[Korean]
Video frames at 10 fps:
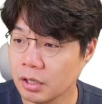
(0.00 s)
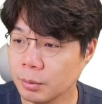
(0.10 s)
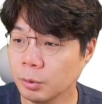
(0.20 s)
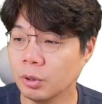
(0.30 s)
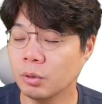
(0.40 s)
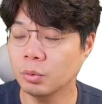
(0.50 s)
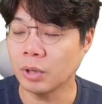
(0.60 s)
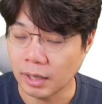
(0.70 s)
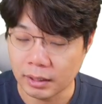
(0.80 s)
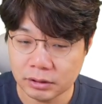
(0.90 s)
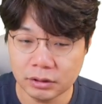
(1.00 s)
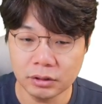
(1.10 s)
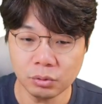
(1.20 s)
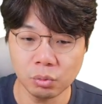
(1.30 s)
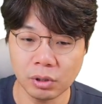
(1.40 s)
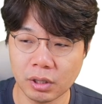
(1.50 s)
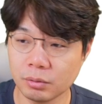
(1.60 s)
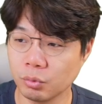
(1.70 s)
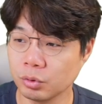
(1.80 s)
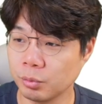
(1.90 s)
이번 달에 또 다시
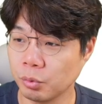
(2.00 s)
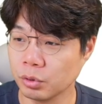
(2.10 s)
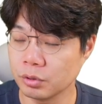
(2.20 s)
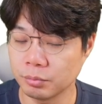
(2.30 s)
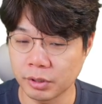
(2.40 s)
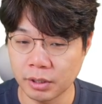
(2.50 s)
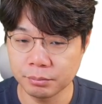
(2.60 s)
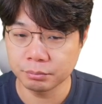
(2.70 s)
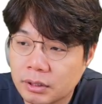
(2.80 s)
올라가는 모습을 보였습니다.